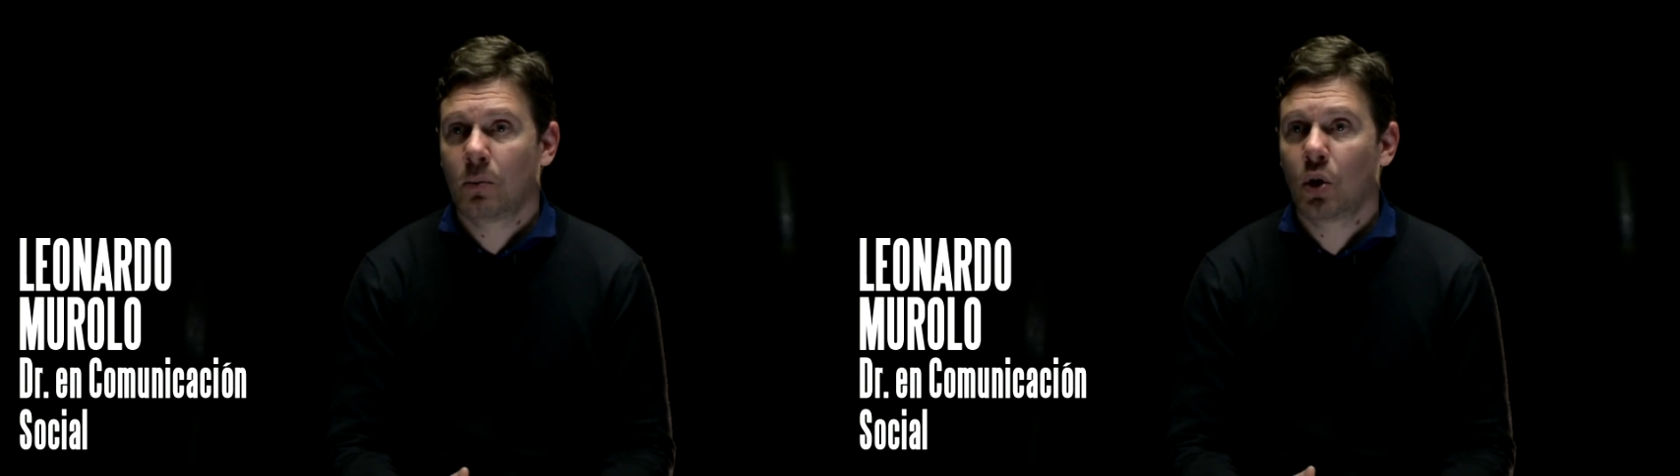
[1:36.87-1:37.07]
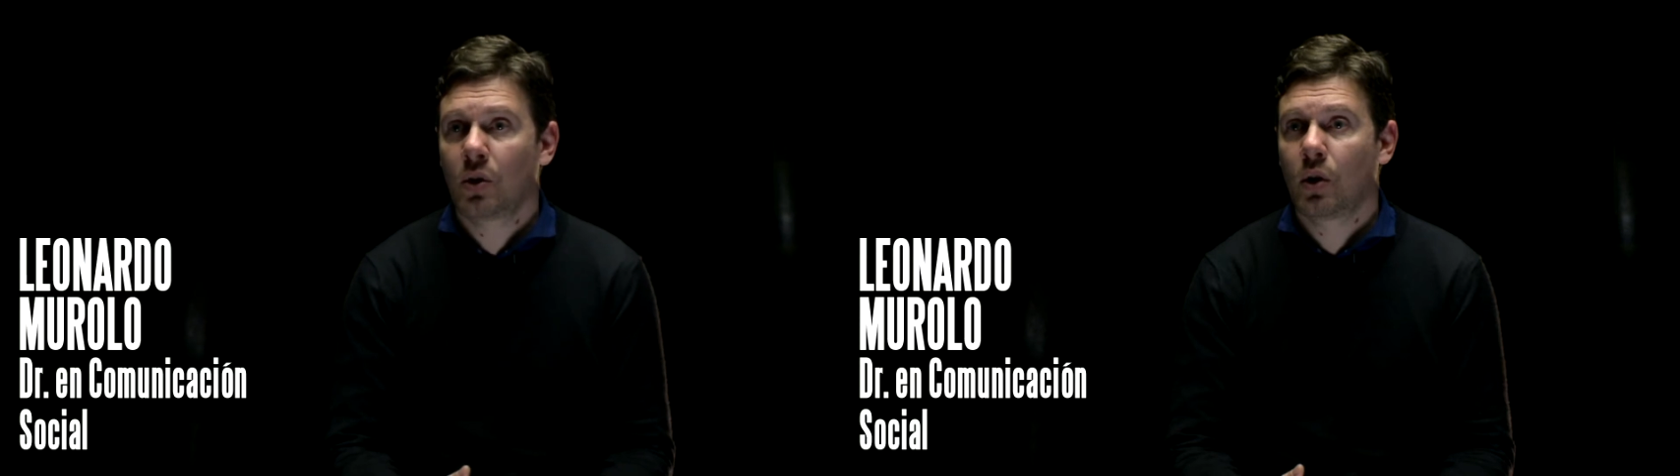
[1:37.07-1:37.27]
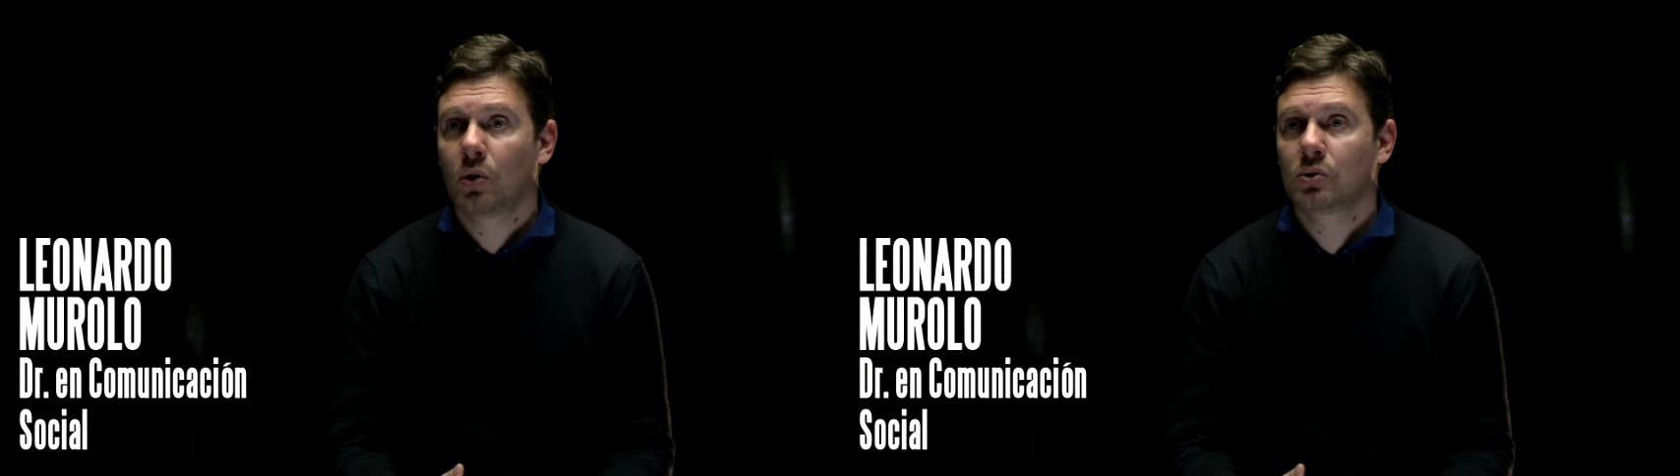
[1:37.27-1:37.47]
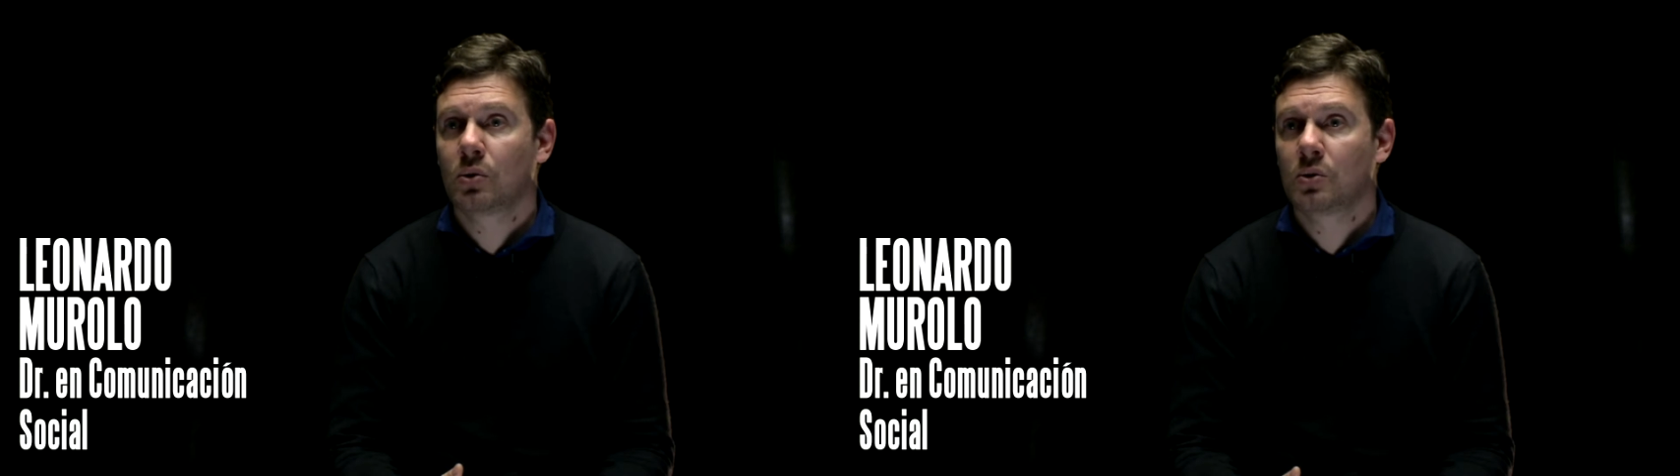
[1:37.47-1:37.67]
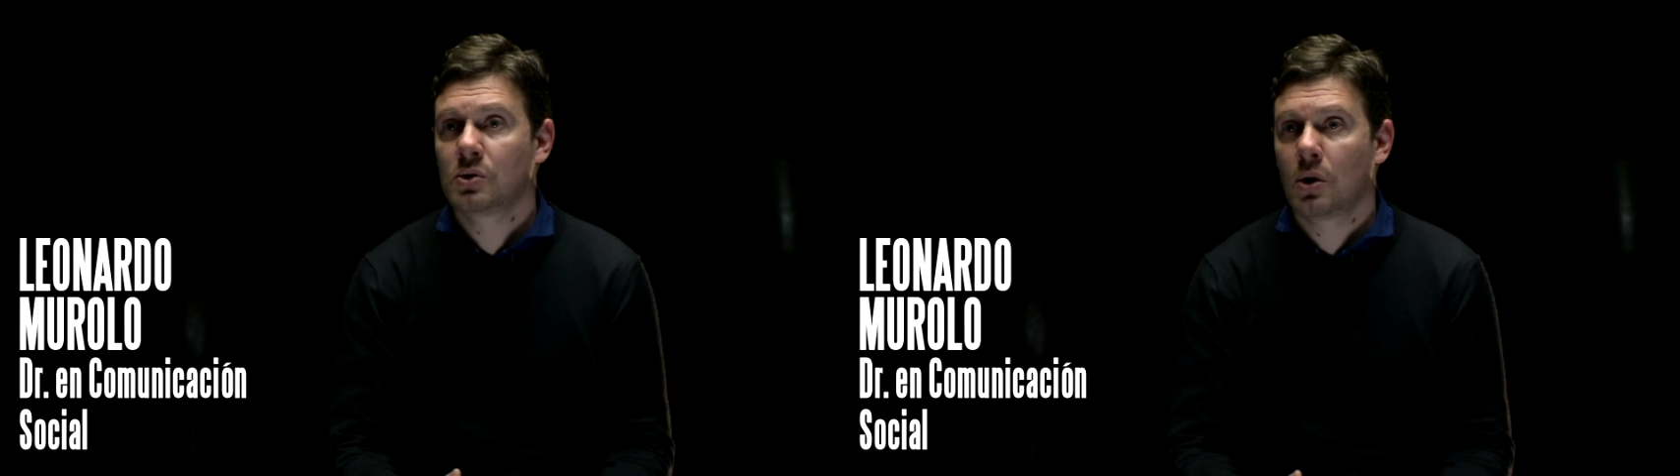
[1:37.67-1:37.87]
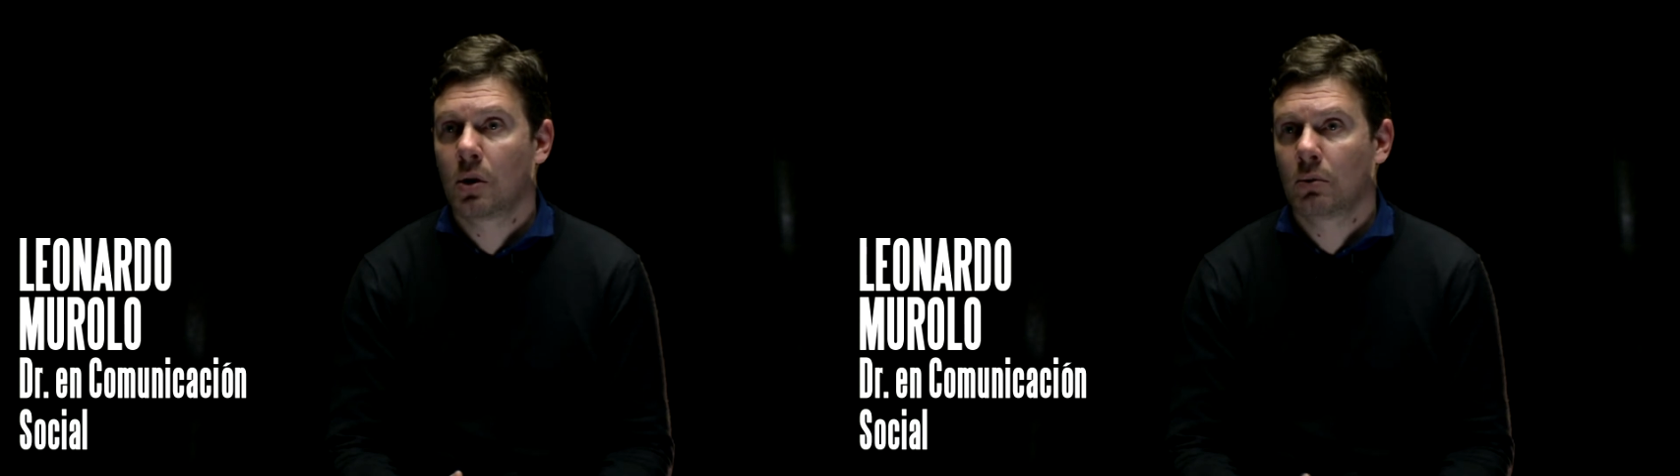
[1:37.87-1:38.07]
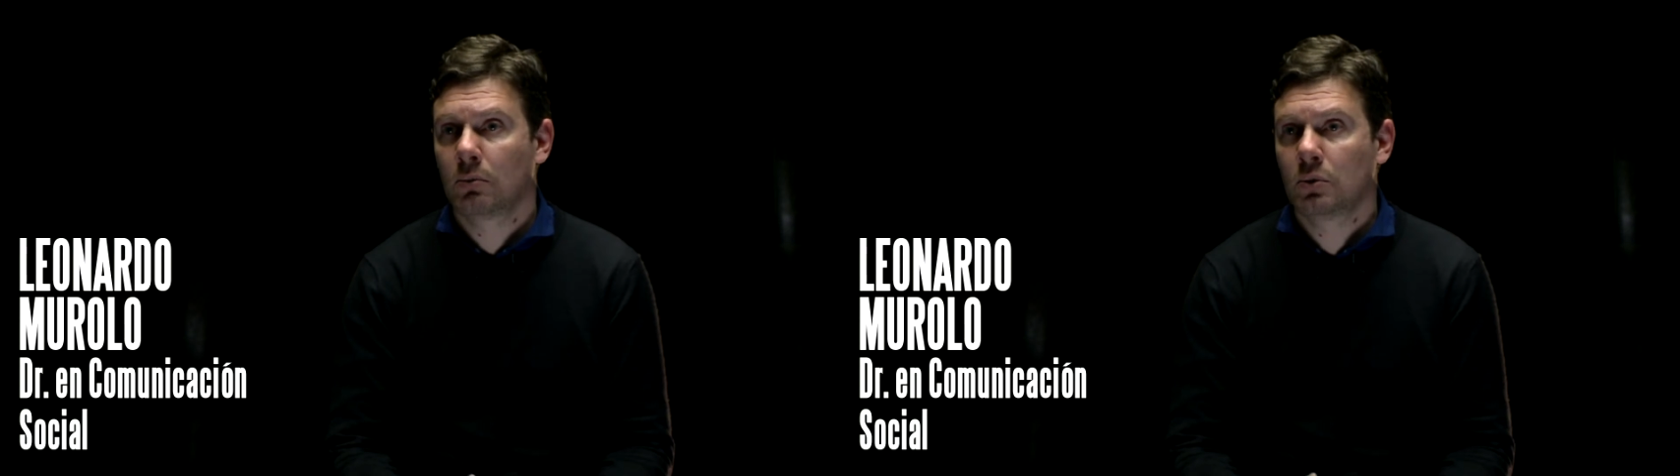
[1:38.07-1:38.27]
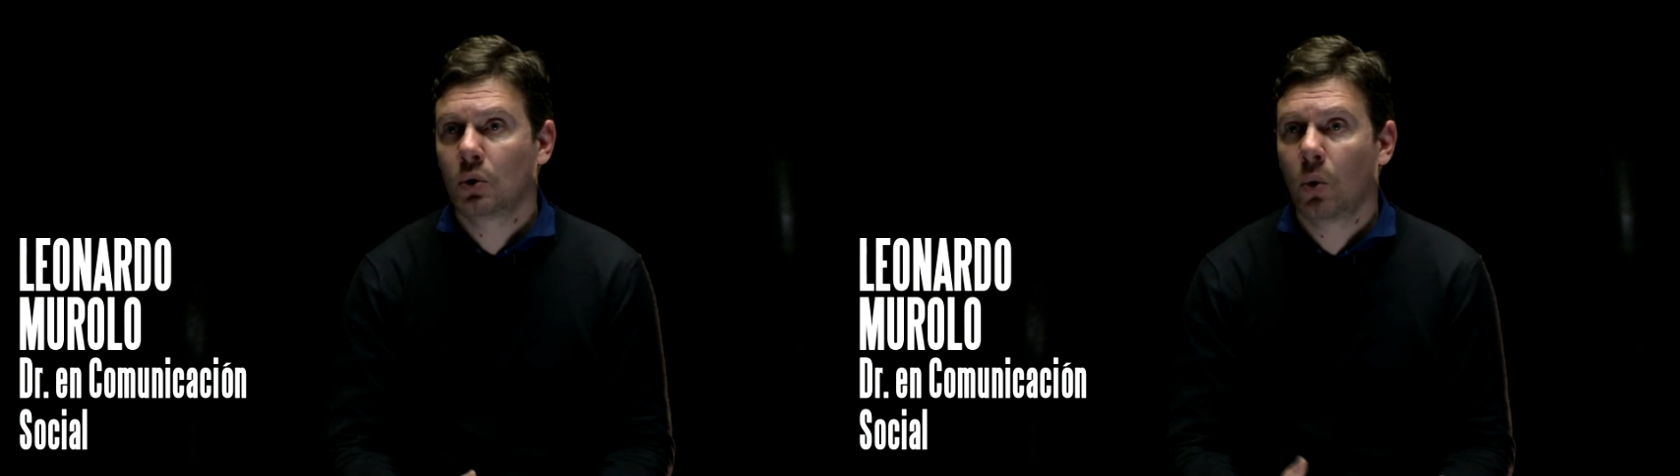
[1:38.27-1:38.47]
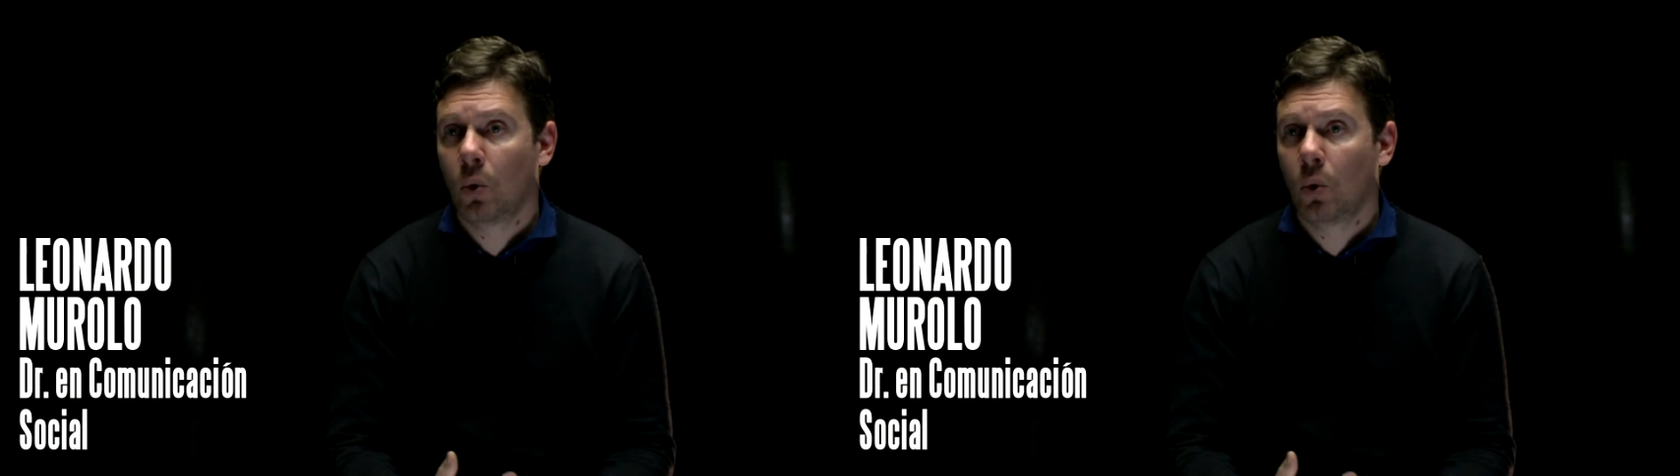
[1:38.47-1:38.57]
modos de construcción.